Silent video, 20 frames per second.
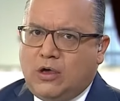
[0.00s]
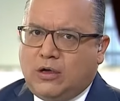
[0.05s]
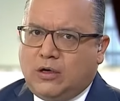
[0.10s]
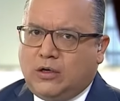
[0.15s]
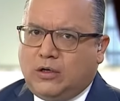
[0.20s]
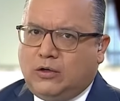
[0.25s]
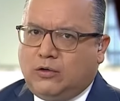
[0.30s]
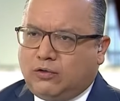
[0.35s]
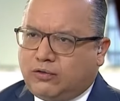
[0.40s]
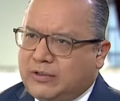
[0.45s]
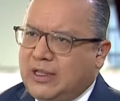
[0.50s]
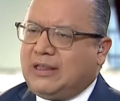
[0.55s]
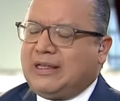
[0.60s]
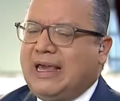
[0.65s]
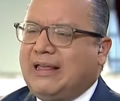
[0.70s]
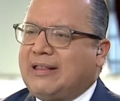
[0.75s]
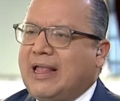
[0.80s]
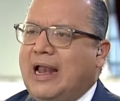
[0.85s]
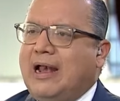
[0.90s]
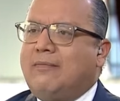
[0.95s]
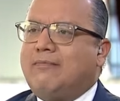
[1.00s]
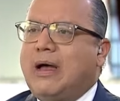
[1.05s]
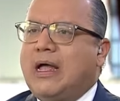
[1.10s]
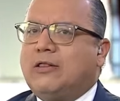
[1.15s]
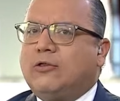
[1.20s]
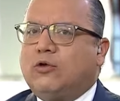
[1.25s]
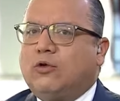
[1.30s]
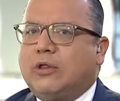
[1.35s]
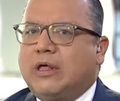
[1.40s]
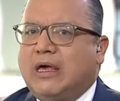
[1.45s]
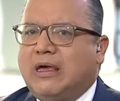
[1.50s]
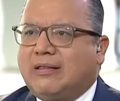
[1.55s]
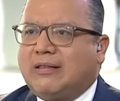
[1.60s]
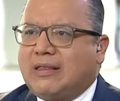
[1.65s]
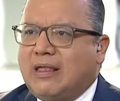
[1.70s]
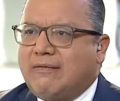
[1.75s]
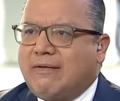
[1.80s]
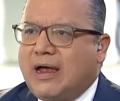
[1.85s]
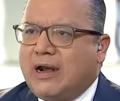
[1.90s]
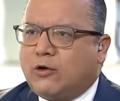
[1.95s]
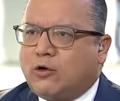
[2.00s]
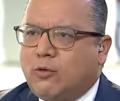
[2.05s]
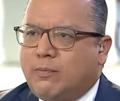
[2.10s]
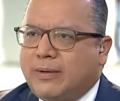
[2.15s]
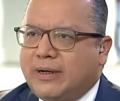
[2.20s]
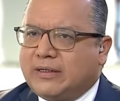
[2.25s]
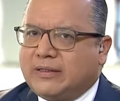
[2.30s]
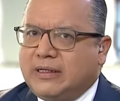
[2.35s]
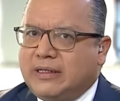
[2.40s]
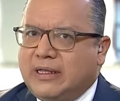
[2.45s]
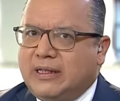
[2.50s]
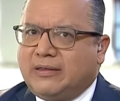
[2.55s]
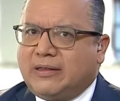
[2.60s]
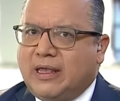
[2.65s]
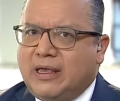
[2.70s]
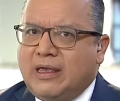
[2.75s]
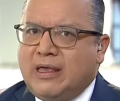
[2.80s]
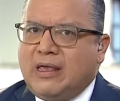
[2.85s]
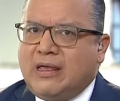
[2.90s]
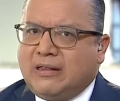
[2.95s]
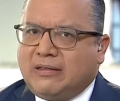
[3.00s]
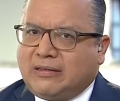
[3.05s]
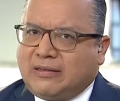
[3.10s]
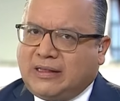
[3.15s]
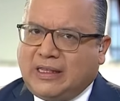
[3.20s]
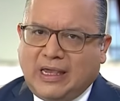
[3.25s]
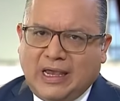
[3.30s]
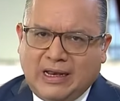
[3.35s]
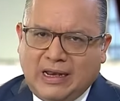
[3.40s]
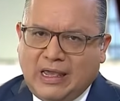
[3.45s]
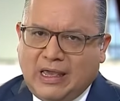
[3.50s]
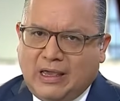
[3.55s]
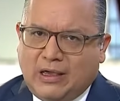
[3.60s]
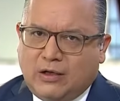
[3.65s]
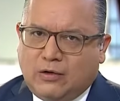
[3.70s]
y usted que está al mando de este barco, presidente, tiene